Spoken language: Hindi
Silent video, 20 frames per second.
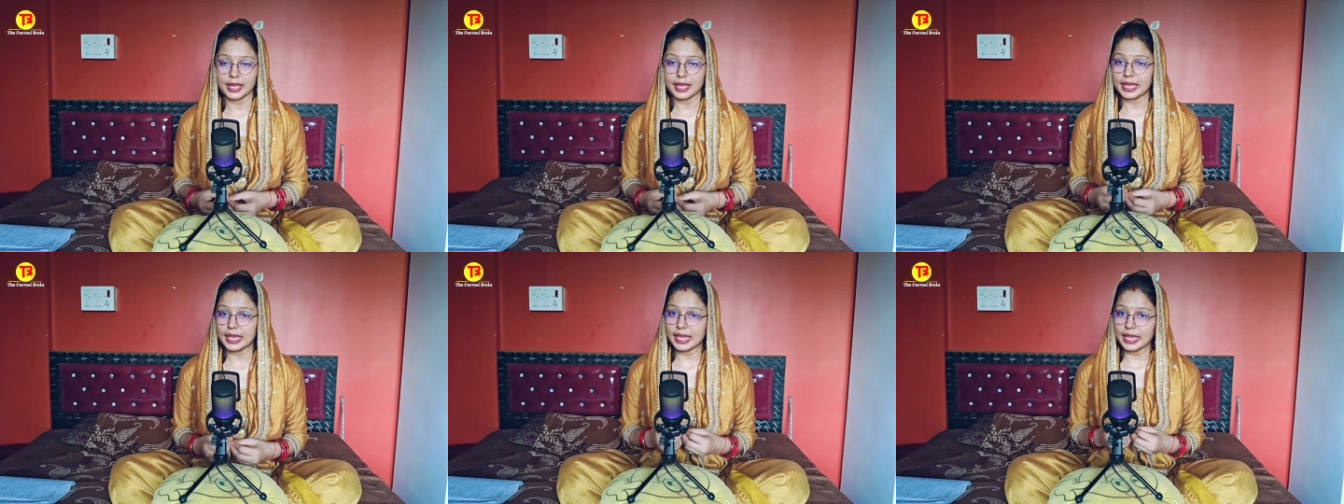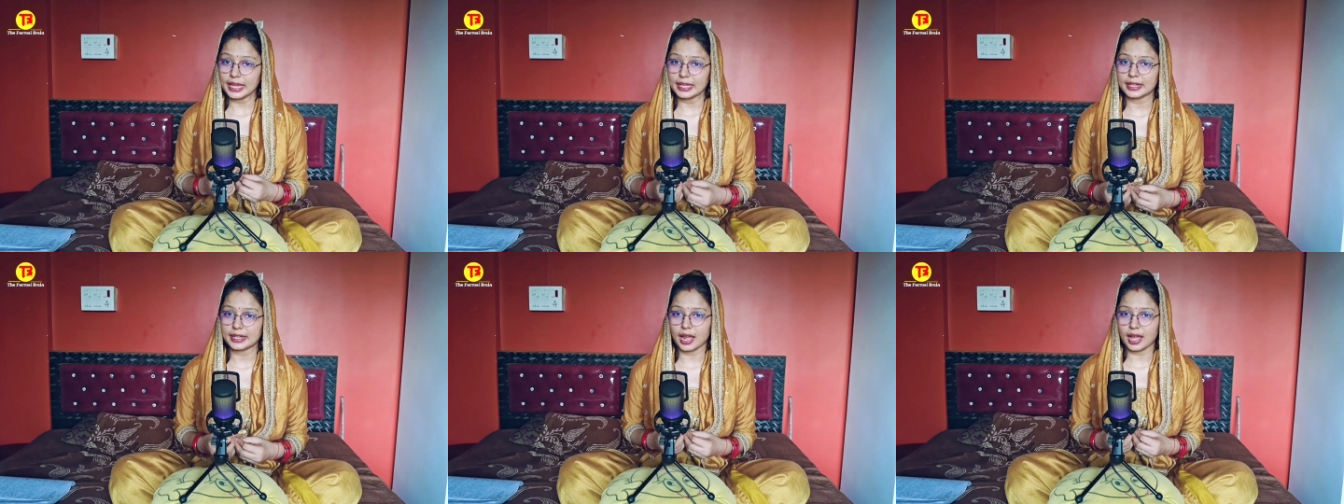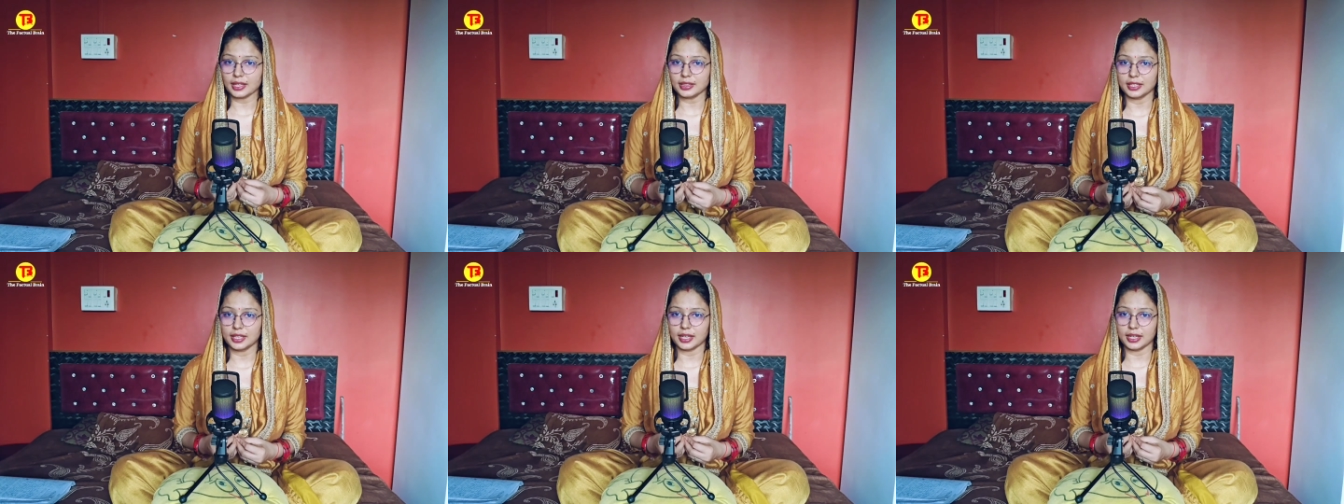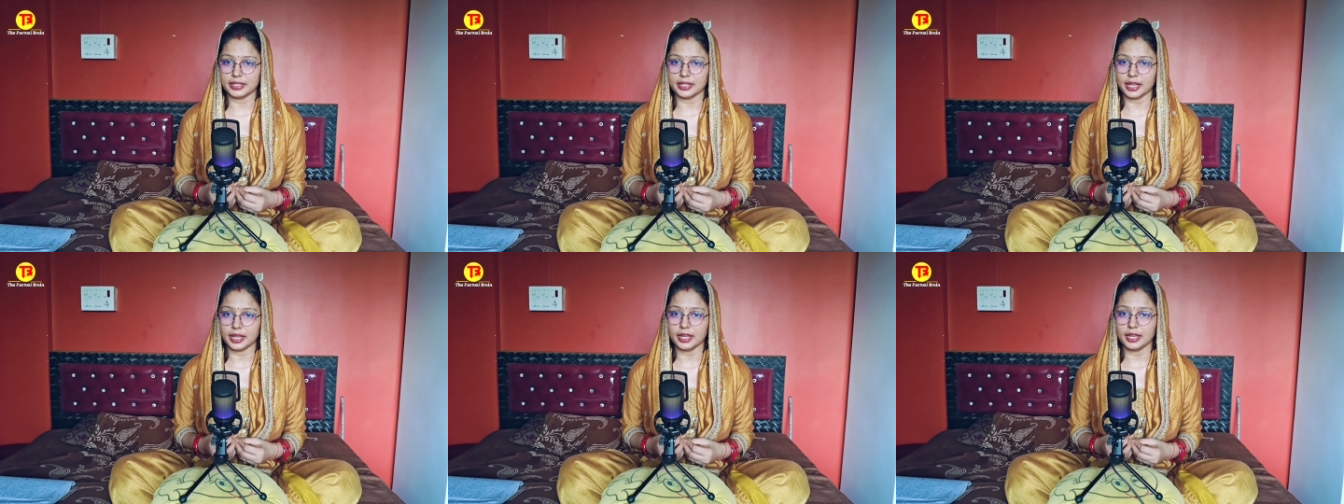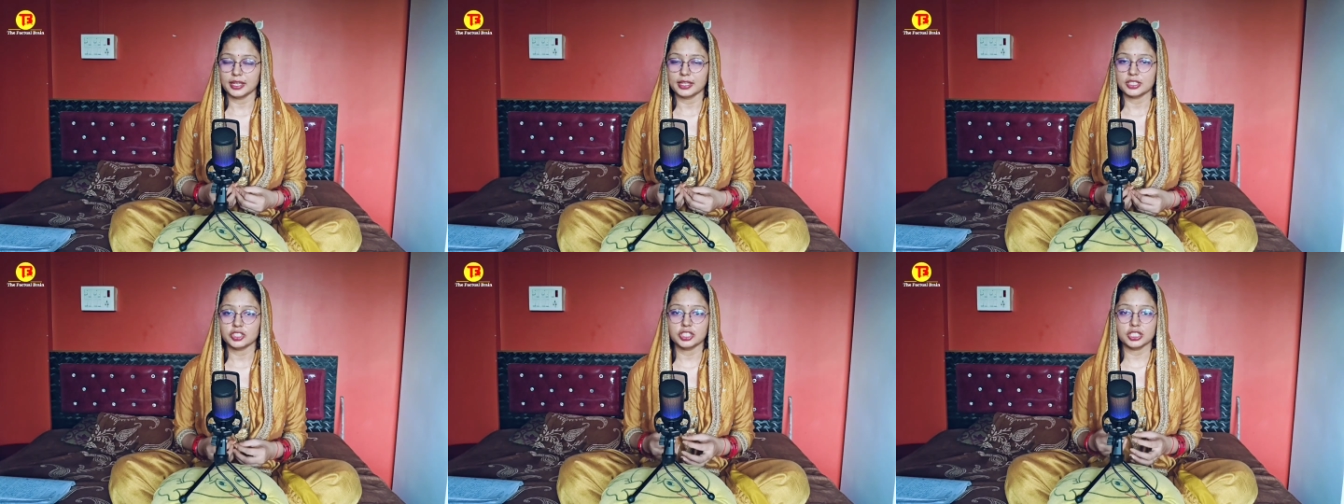एक रात के लिए
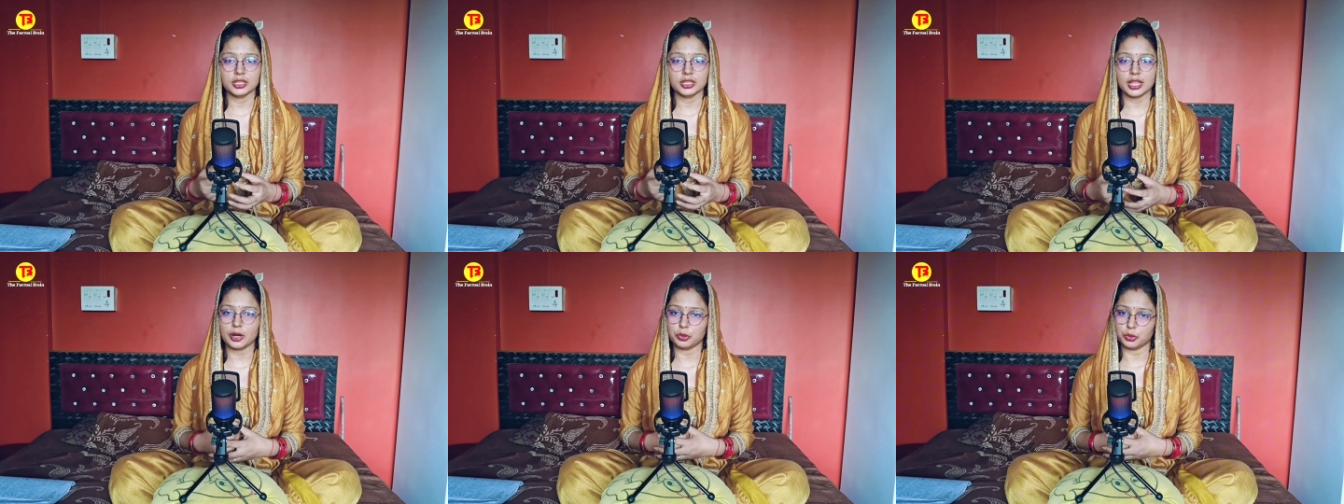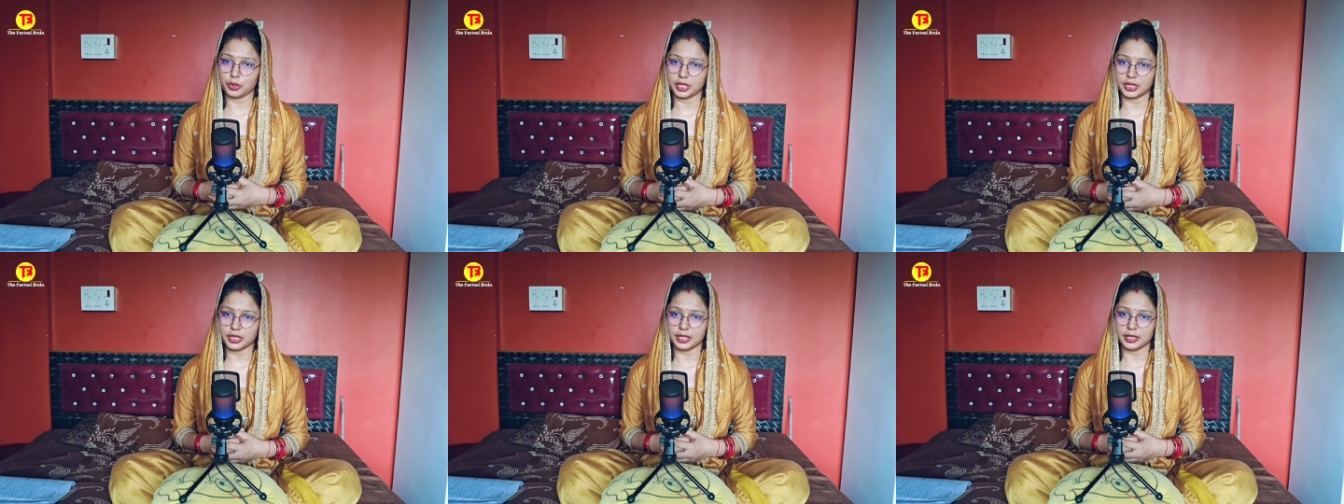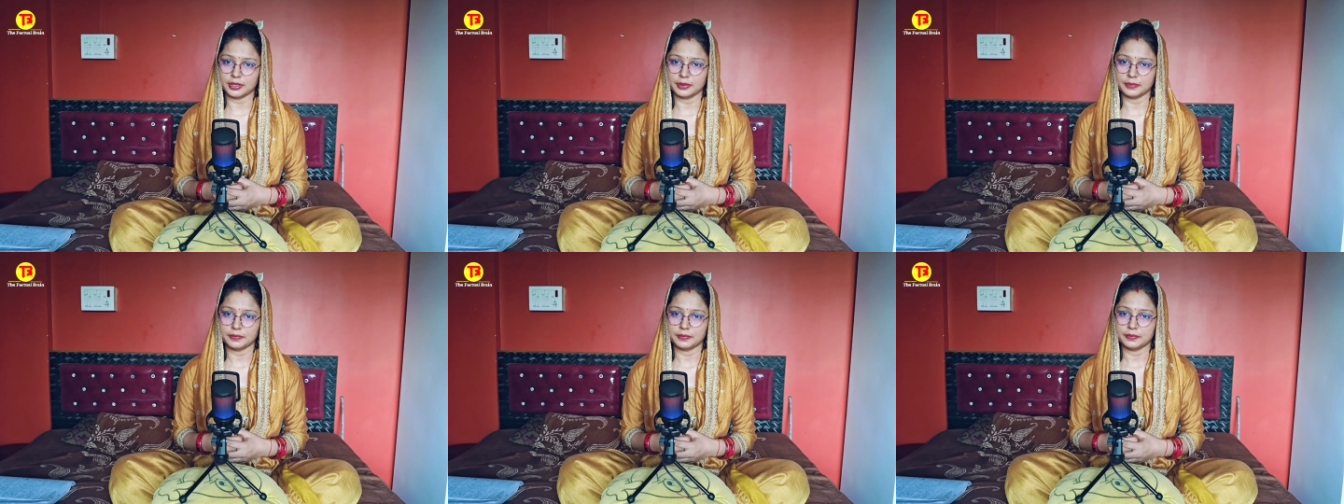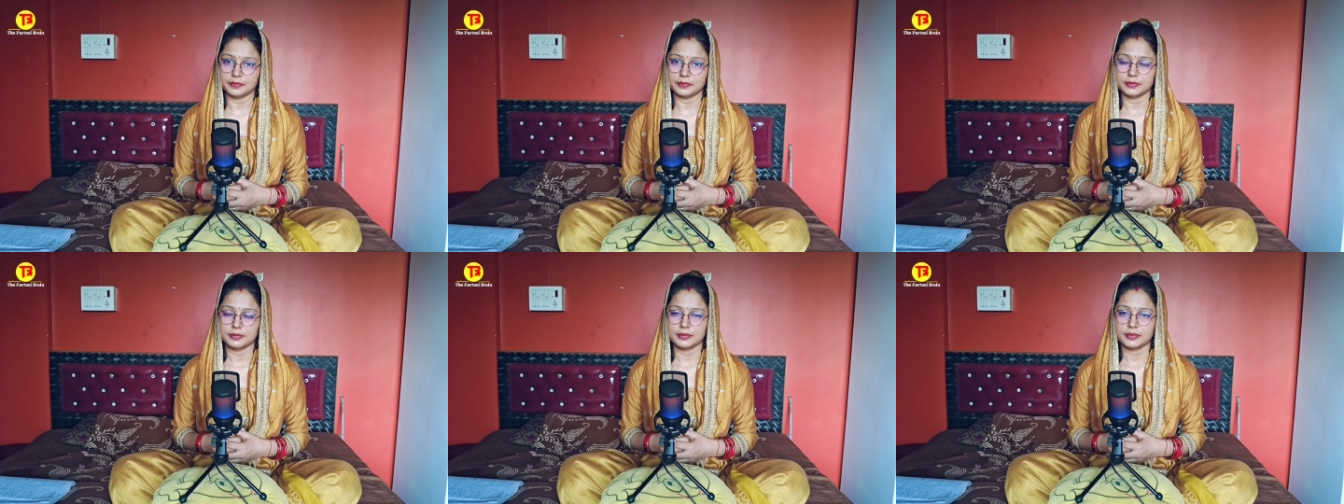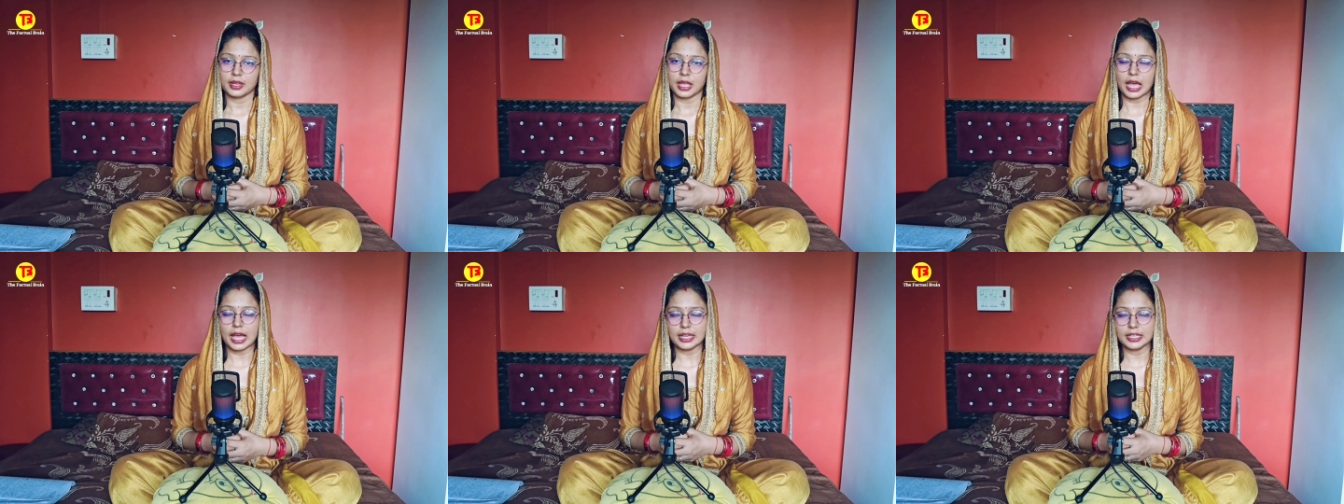जिंदा हुए थे
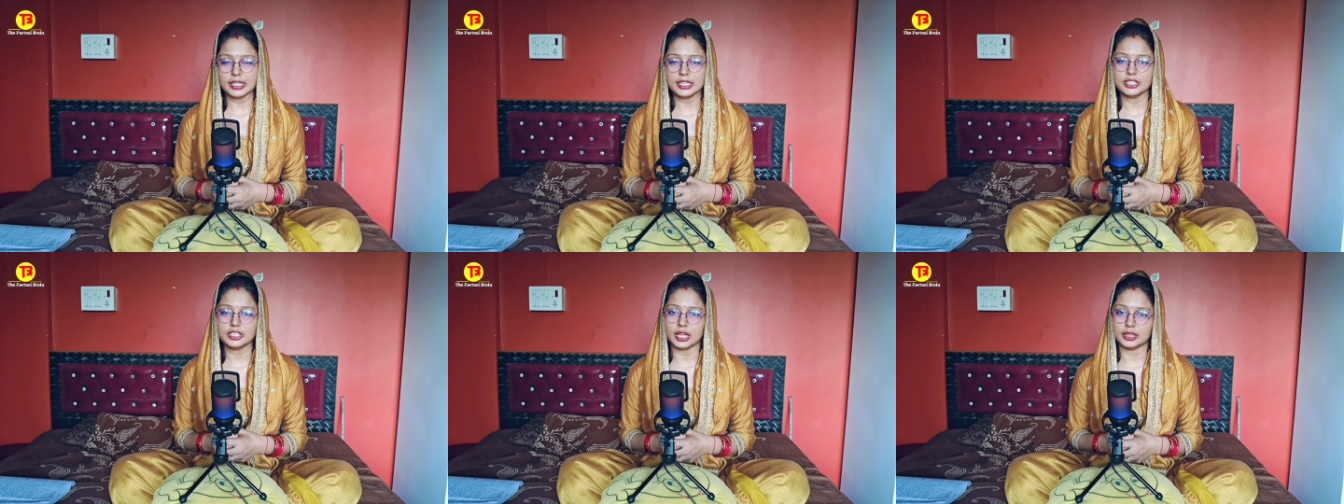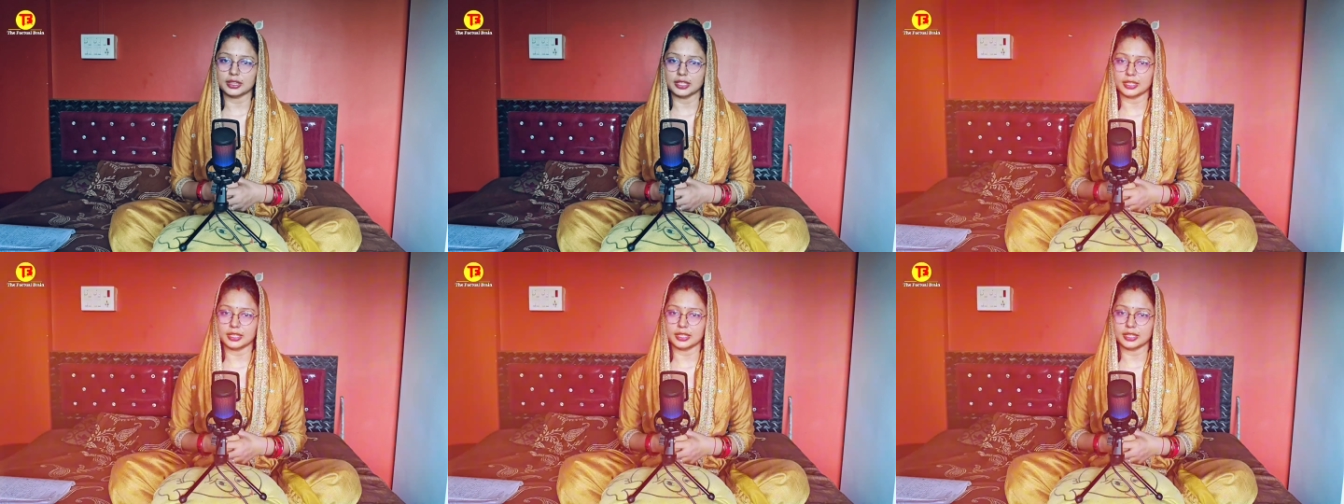आइए जानते